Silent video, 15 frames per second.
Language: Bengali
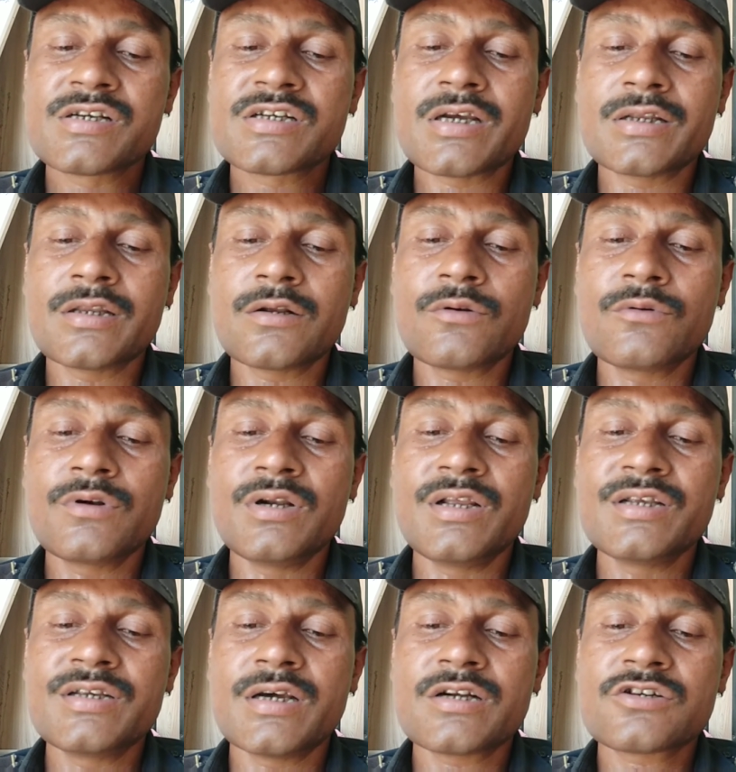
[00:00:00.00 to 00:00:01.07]
সাধারণ
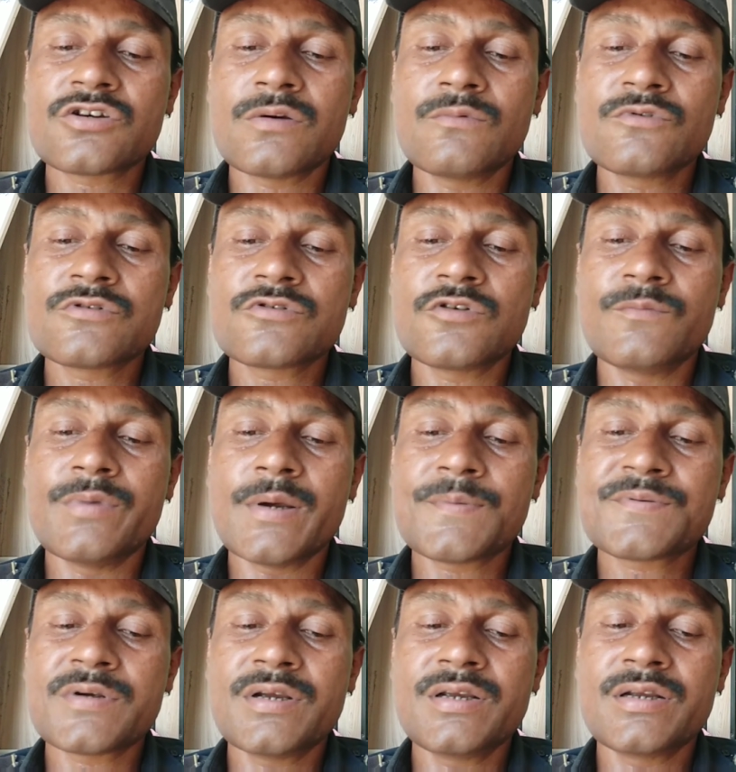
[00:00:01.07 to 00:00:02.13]
লেজার সমস্ত
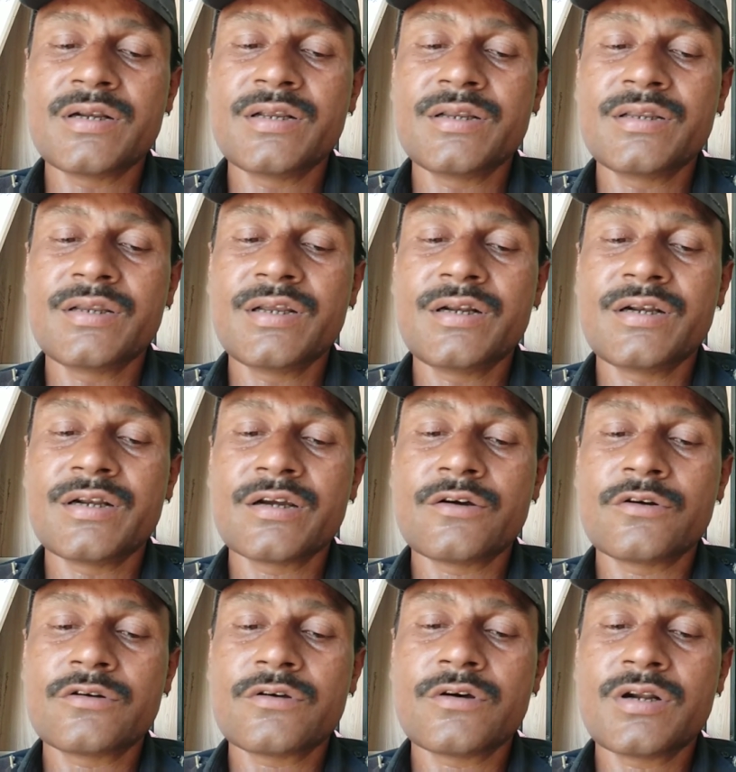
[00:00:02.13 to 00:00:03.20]
ব্যবসায়িক লেনদেন
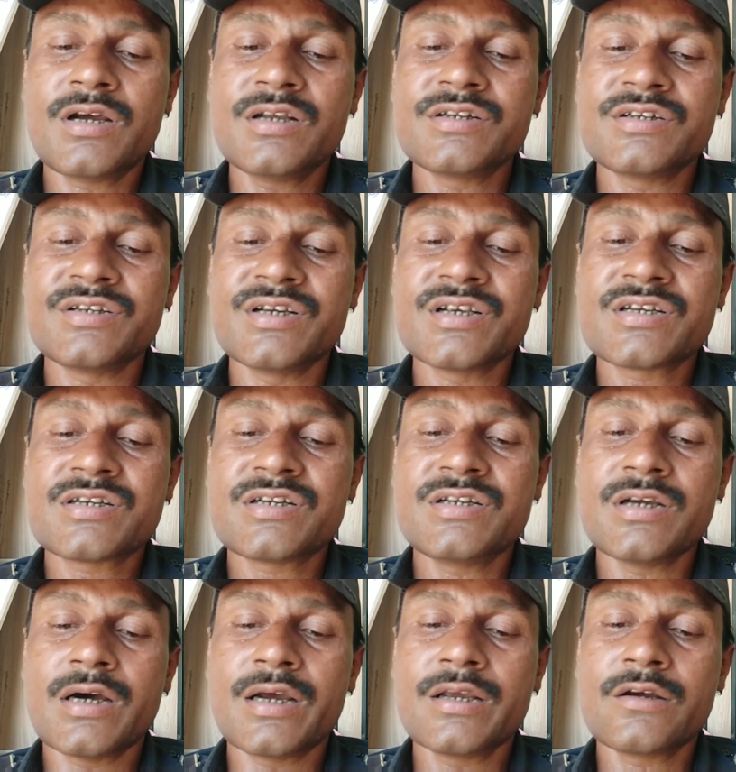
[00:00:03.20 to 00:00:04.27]
রেকর্ড করা জিএসটি
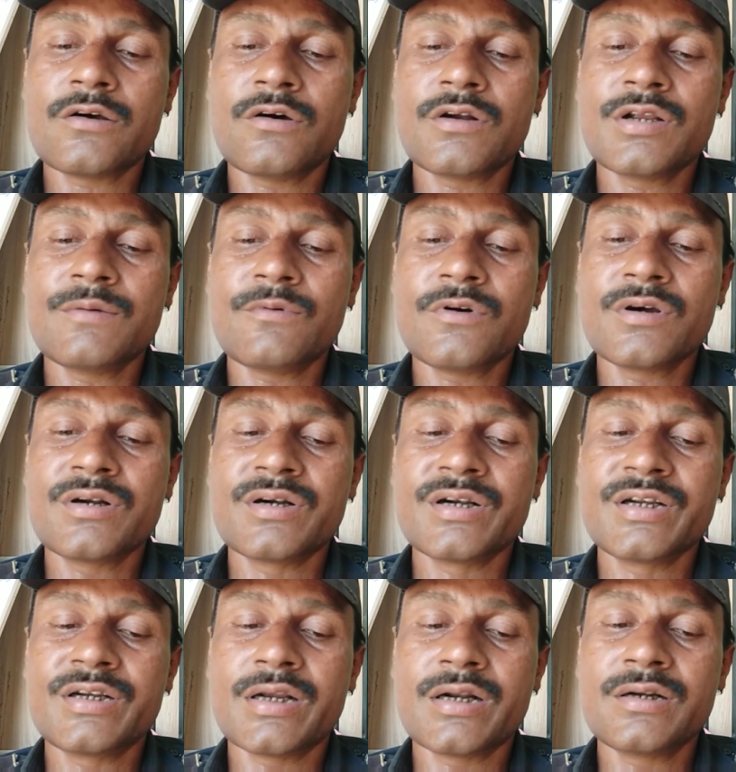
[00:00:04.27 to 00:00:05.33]
আয়কর এবং
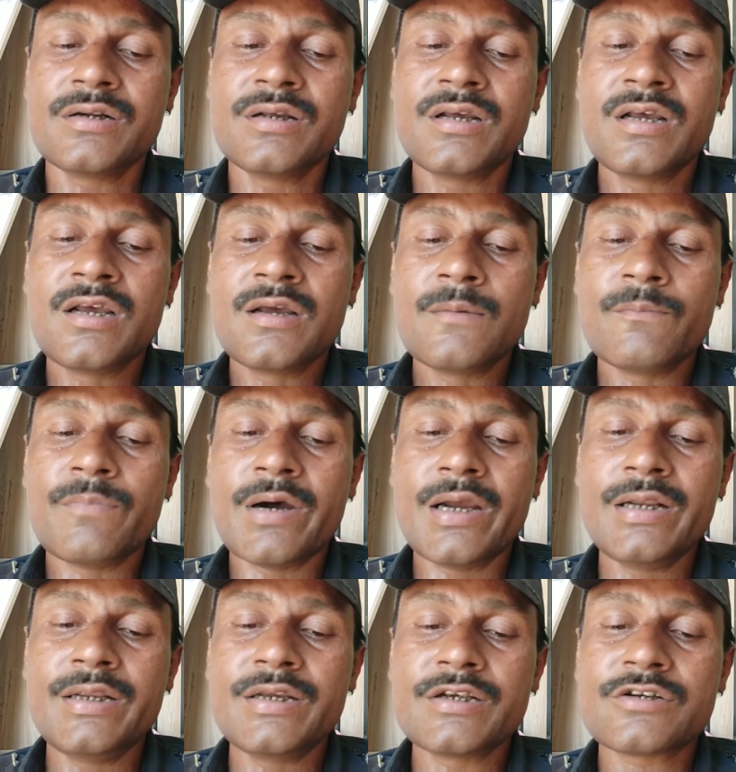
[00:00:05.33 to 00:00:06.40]
রিটার্ন
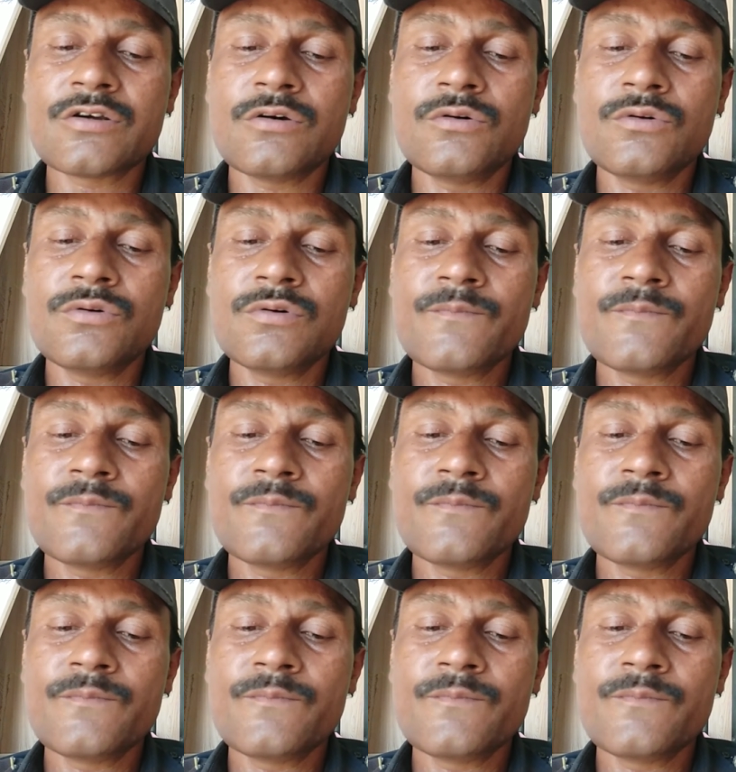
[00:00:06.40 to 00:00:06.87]
ফাইলিং সহ